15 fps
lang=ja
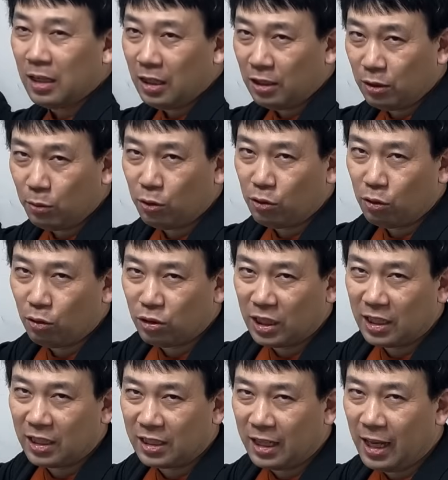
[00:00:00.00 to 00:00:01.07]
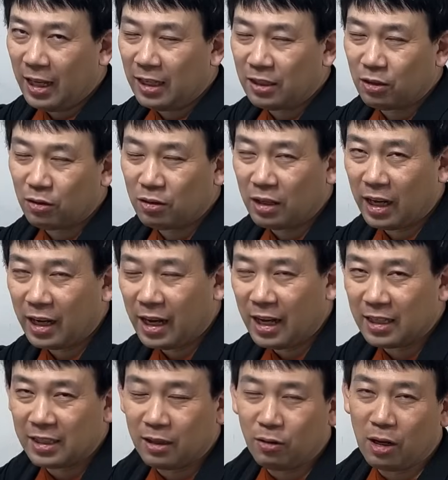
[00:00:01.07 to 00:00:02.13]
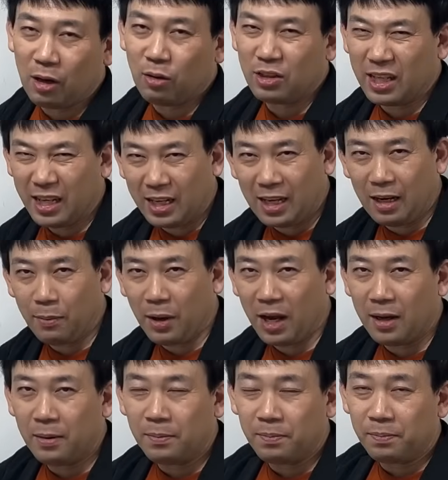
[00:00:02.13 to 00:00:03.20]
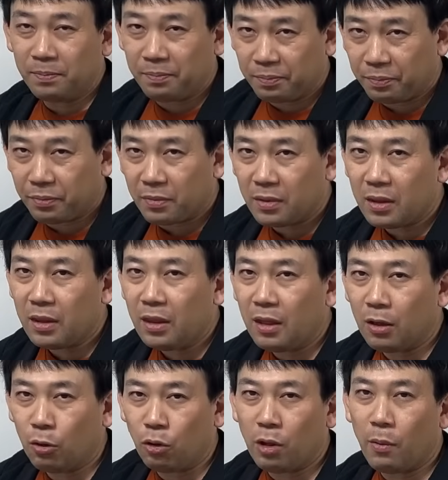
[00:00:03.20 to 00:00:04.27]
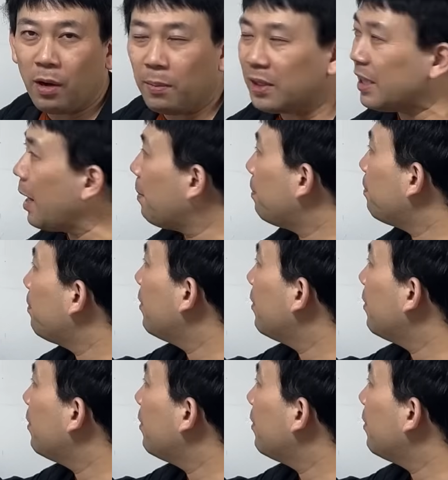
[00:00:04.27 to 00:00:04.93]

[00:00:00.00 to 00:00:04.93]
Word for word: 一目瞭然ですね。1の位が0か5じゃなければ、5で割れません。